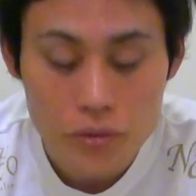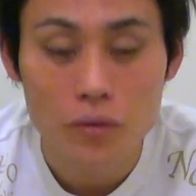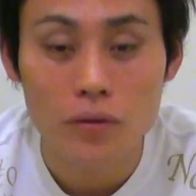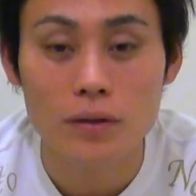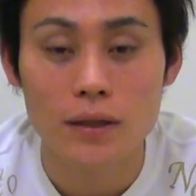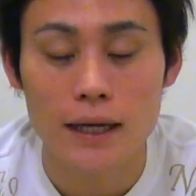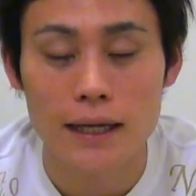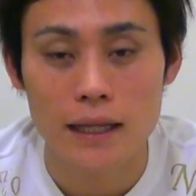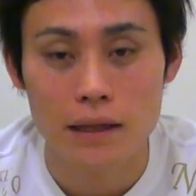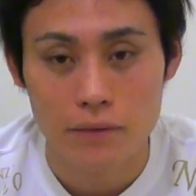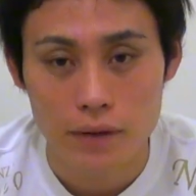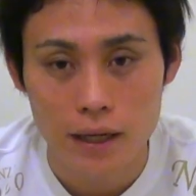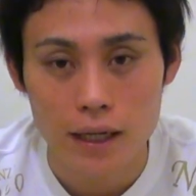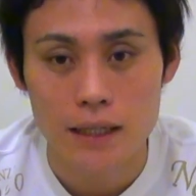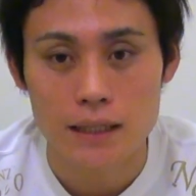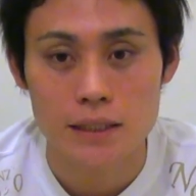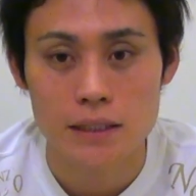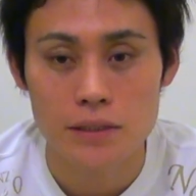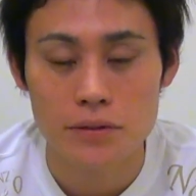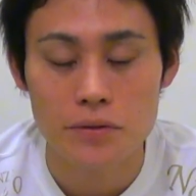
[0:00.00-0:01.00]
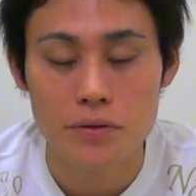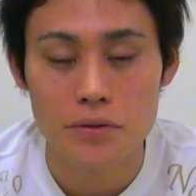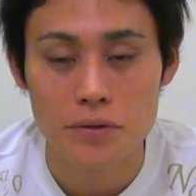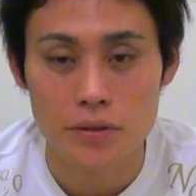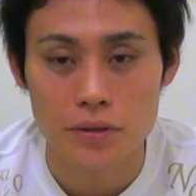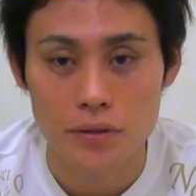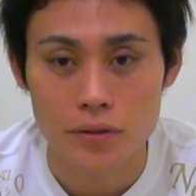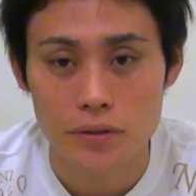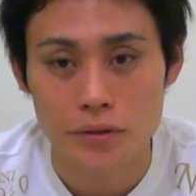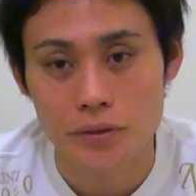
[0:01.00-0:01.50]
状態では、すご
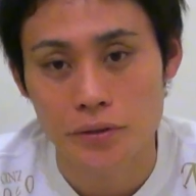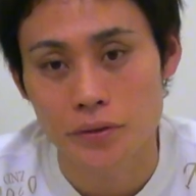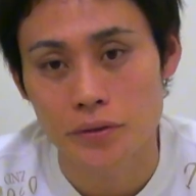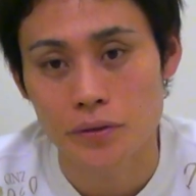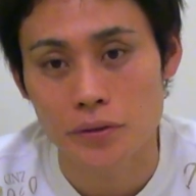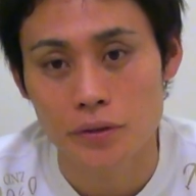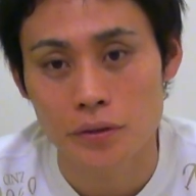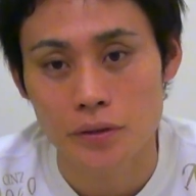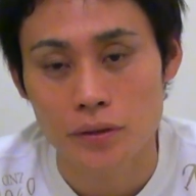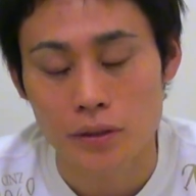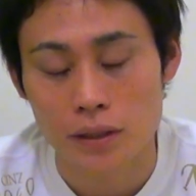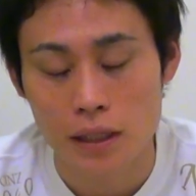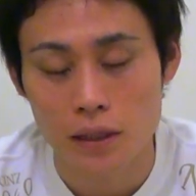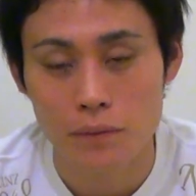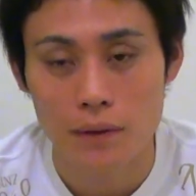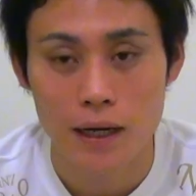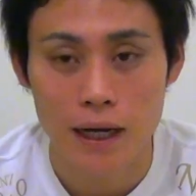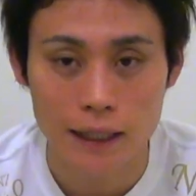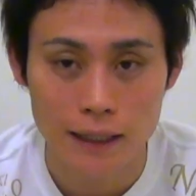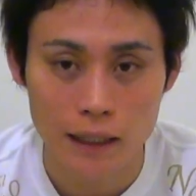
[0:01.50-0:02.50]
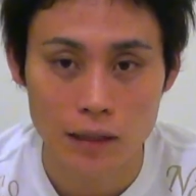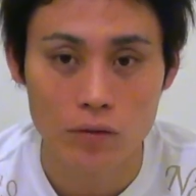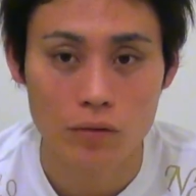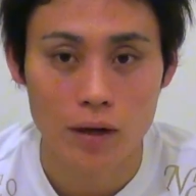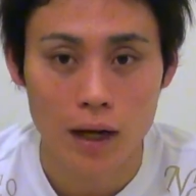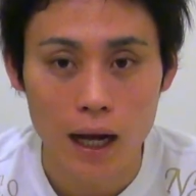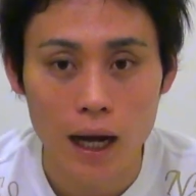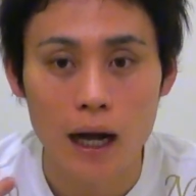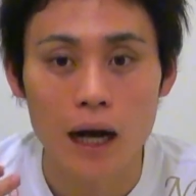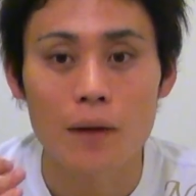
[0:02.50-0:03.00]
く、例えば肩と
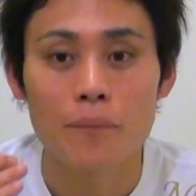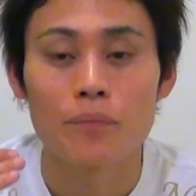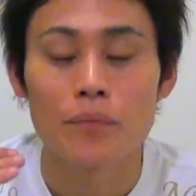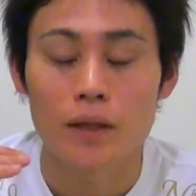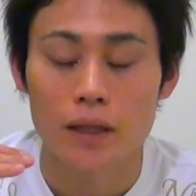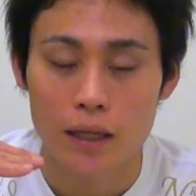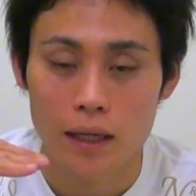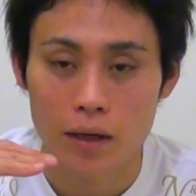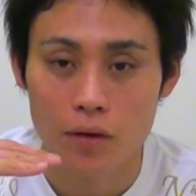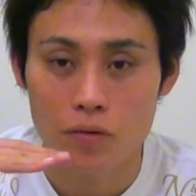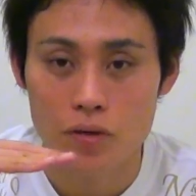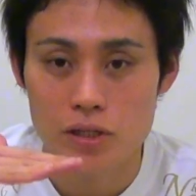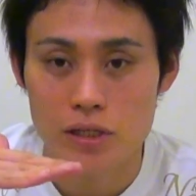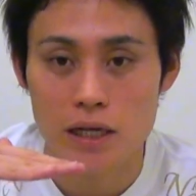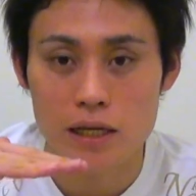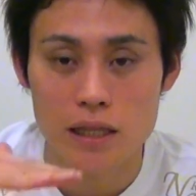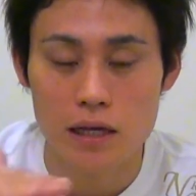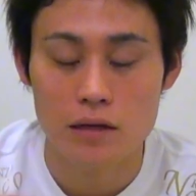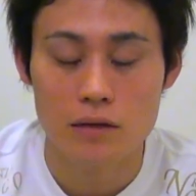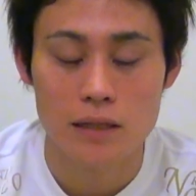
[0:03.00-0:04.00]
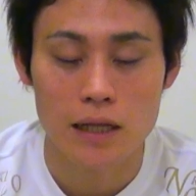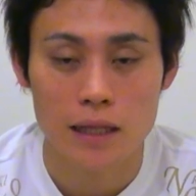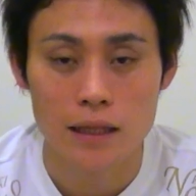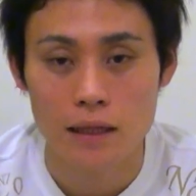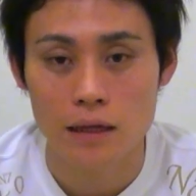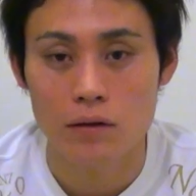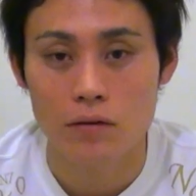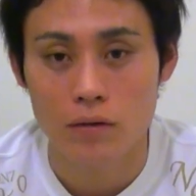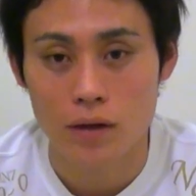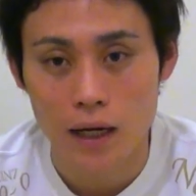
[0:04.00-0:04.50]
か、え腰が痛くなっ
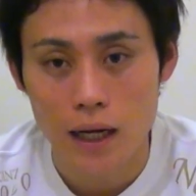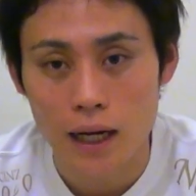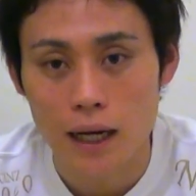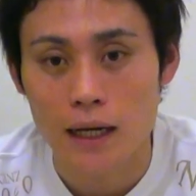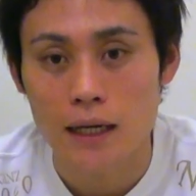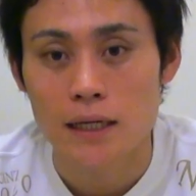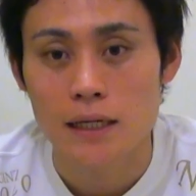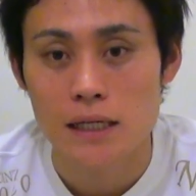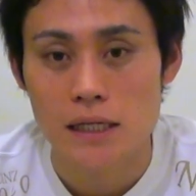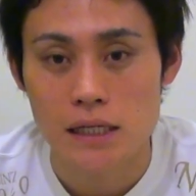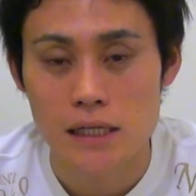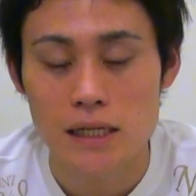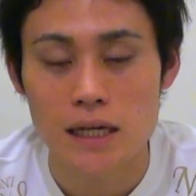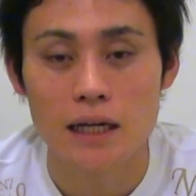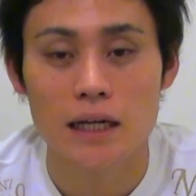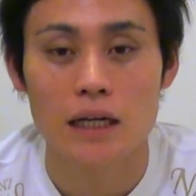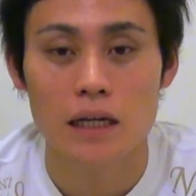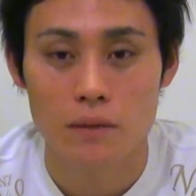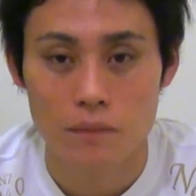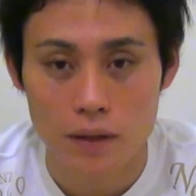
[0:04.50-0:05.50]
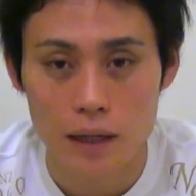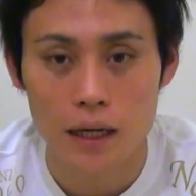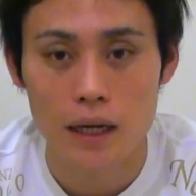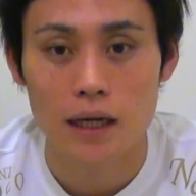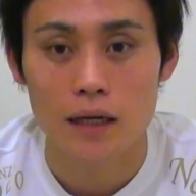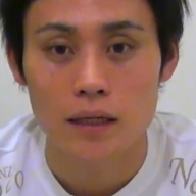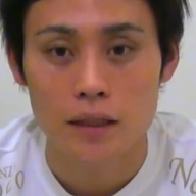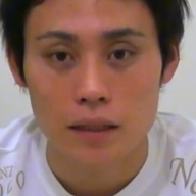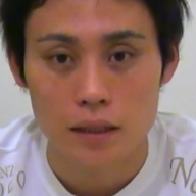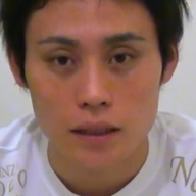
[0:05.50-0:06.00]
たりとか、しなけれ
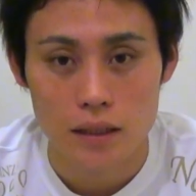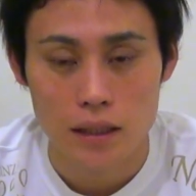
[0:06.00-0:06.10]
ば、